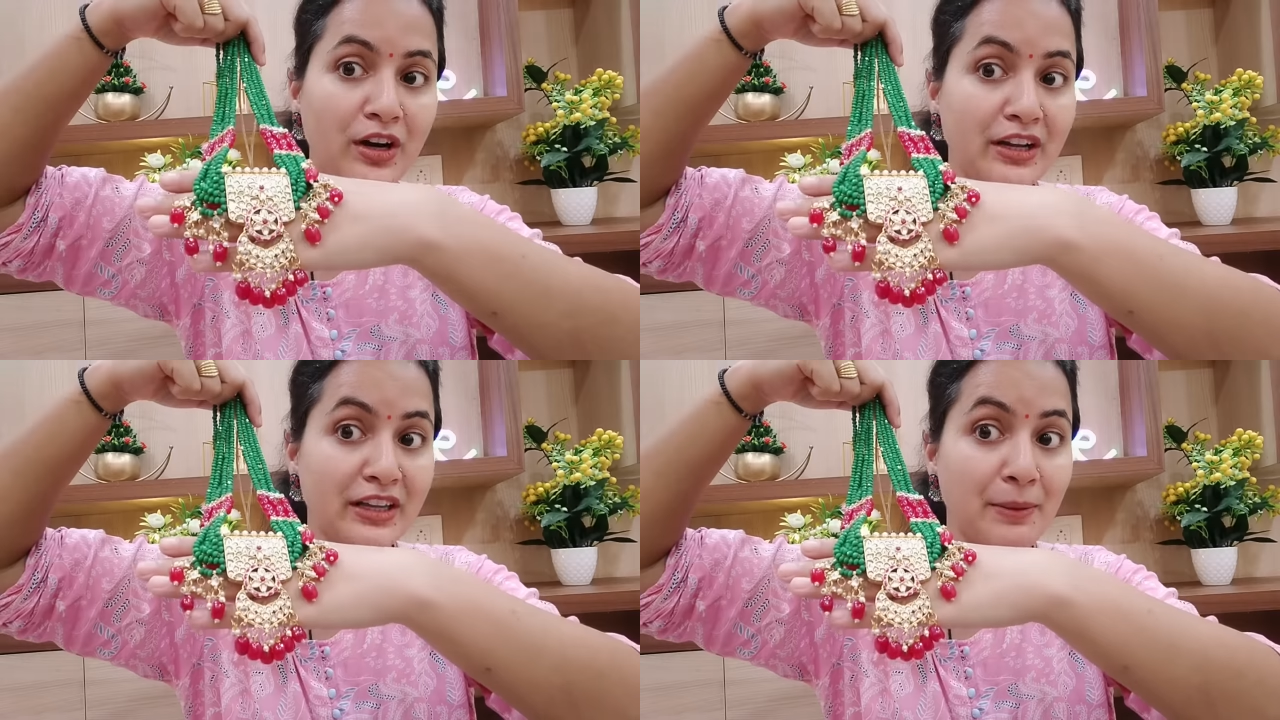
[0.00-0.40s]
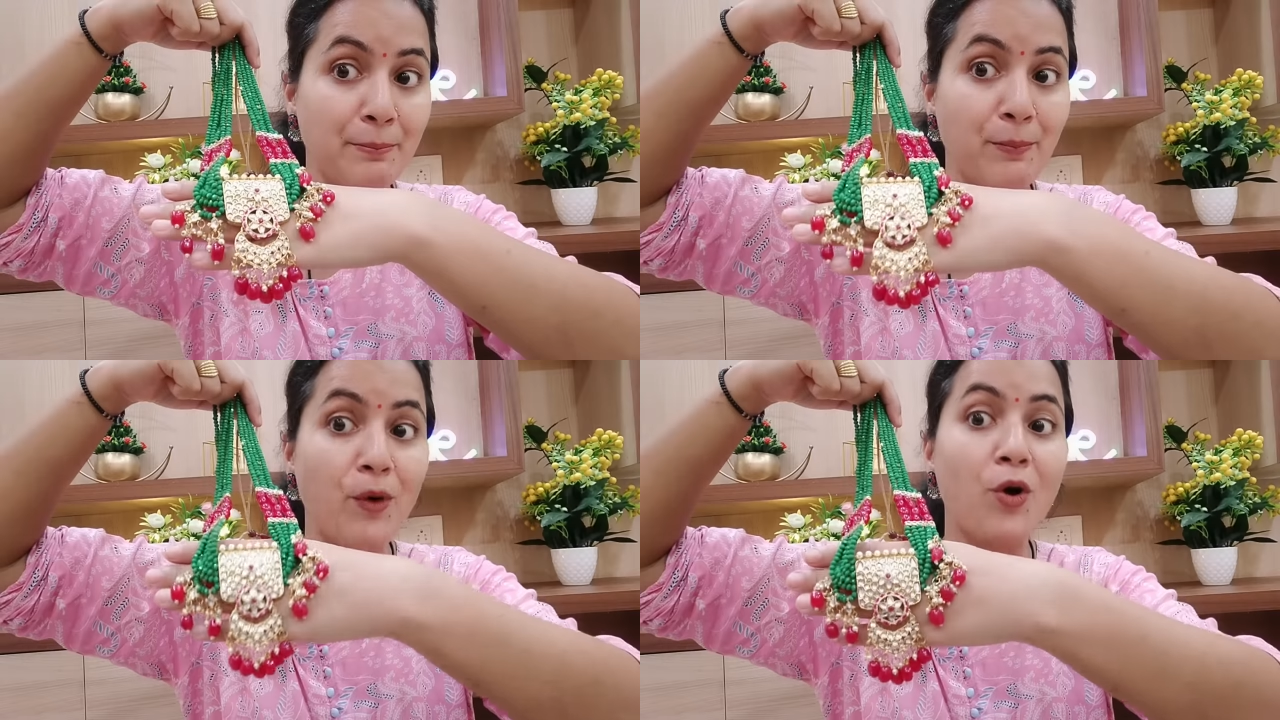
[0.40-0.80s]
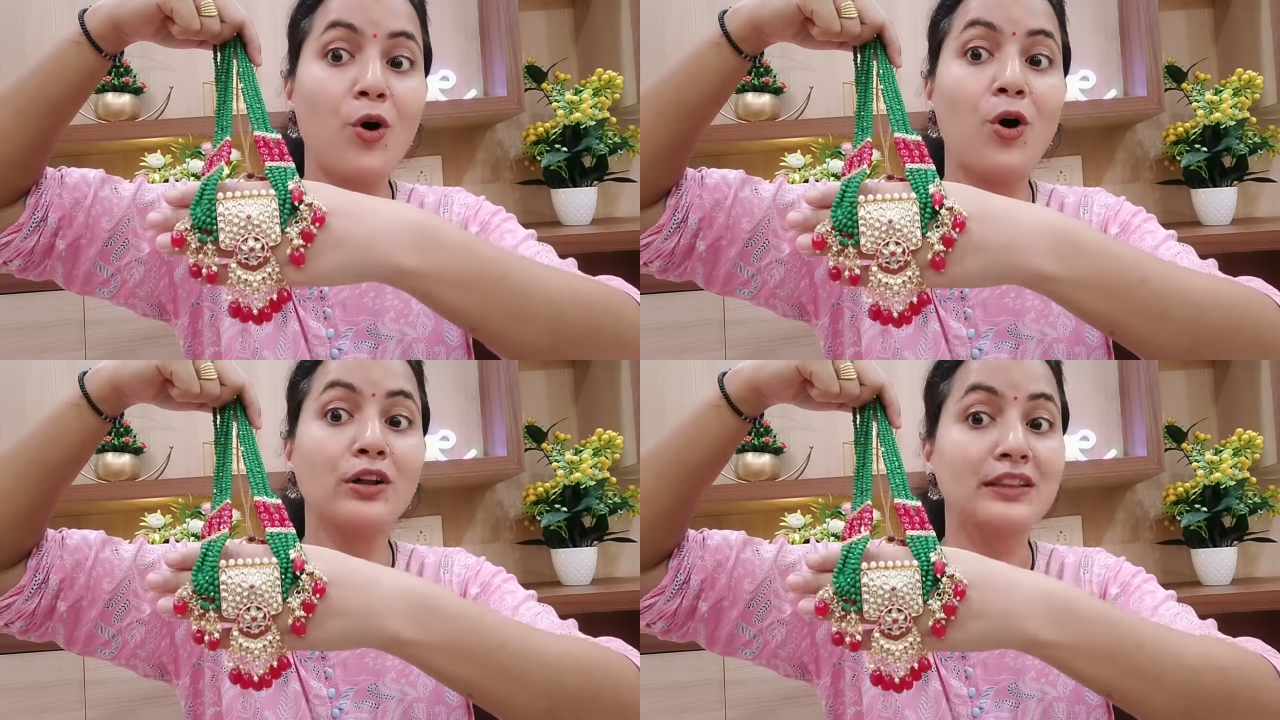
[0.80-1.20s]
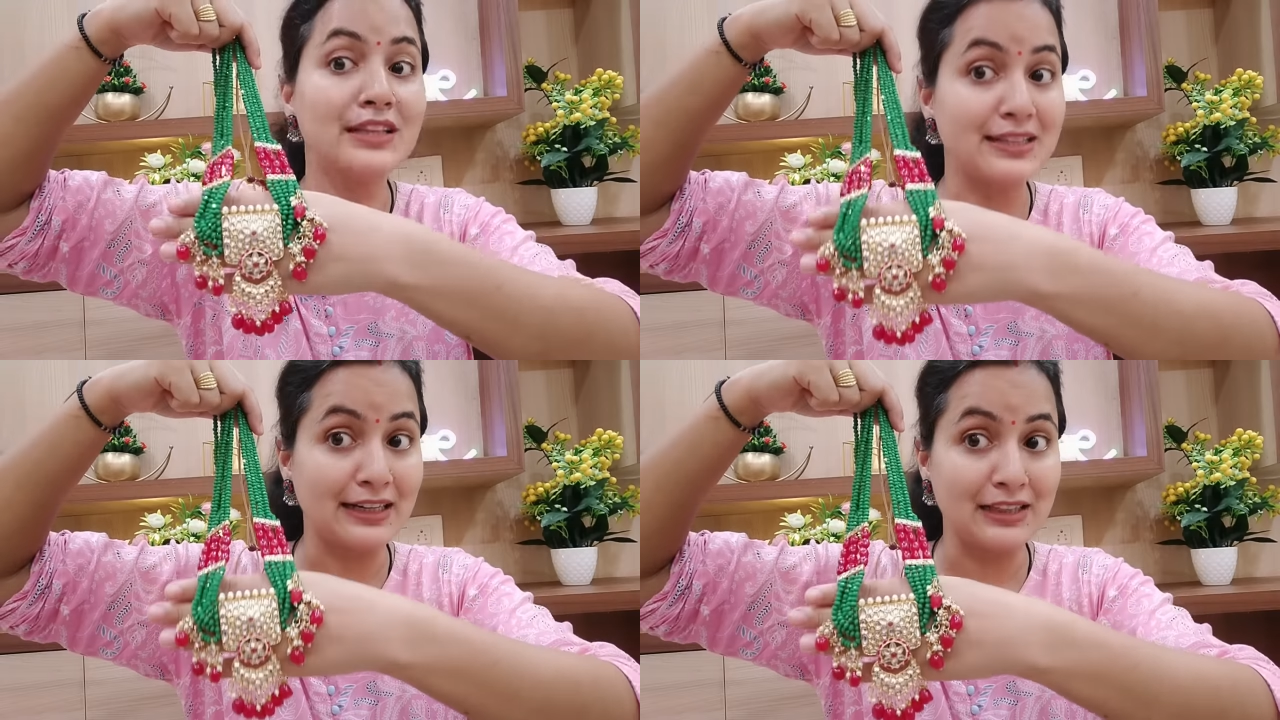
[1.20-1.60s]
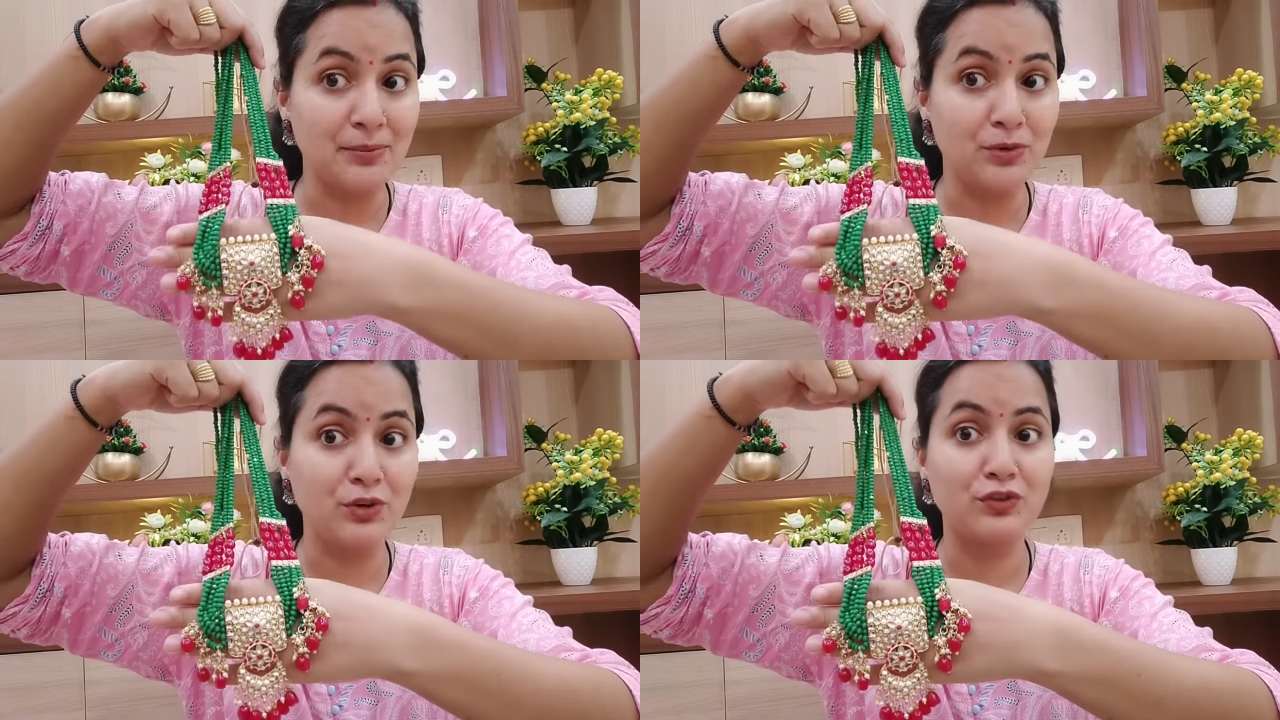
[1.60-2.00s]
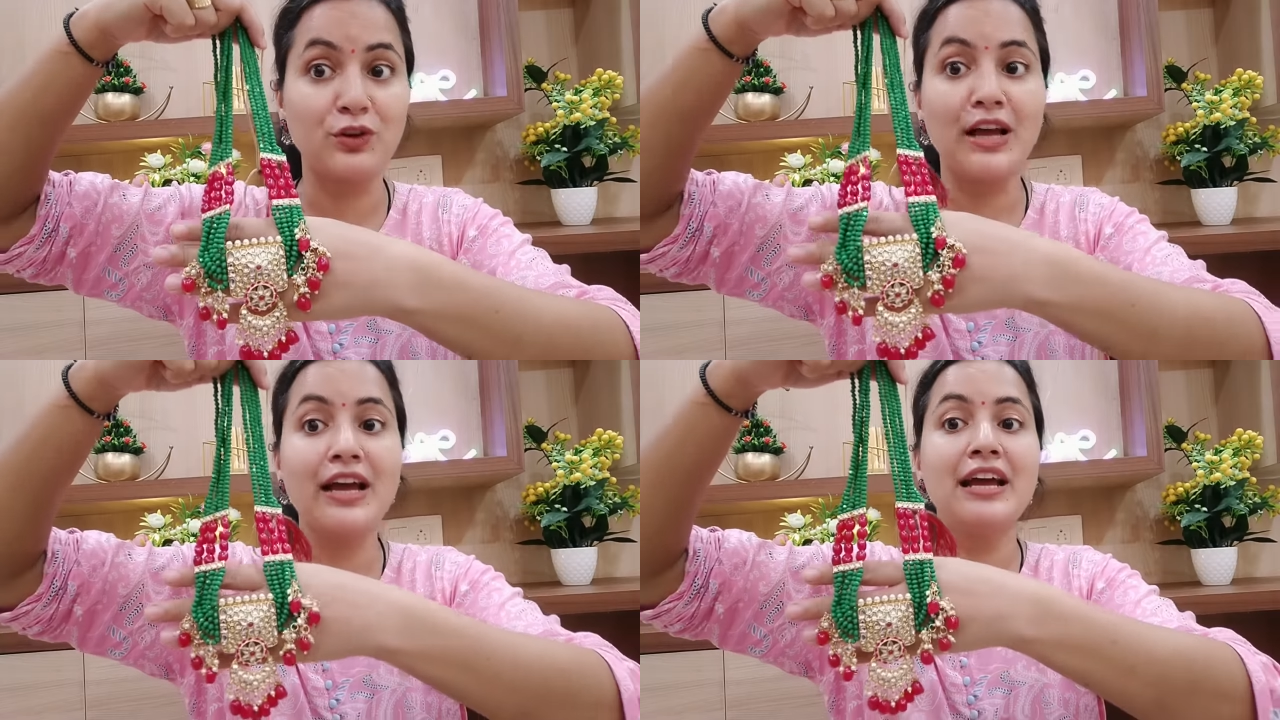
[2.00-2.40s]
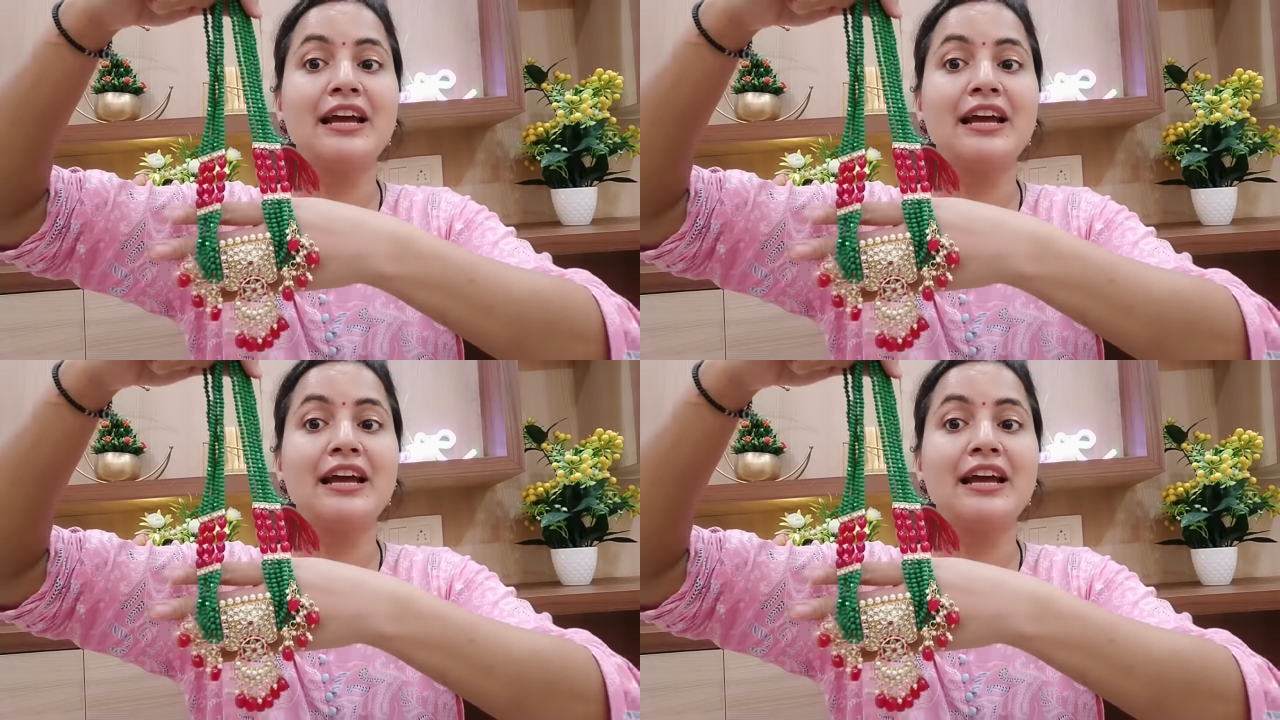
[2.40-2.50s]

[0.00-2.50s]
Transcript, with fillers: ना ये बहुत ज़्यादा ब्यूटीफुल है